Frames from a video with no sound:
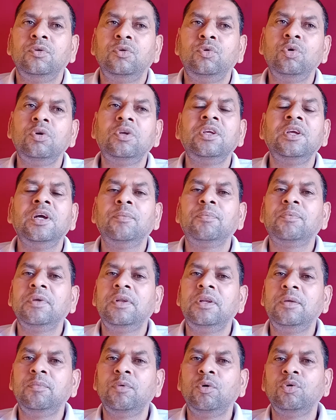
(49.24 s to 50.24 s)
जो कि आपके
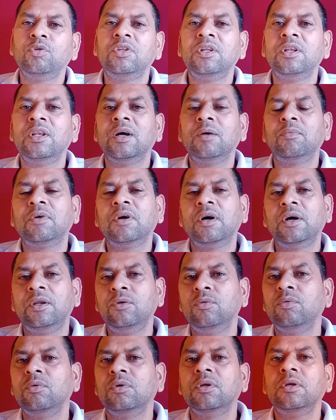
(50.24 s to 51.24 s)
लिए बहुत ही लाभकारी
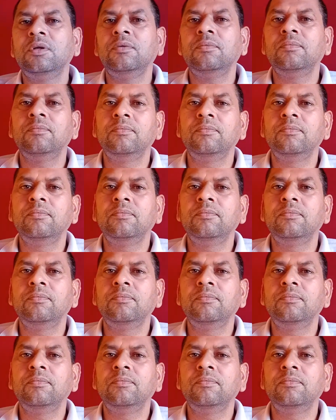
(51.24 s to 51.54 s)
होंगे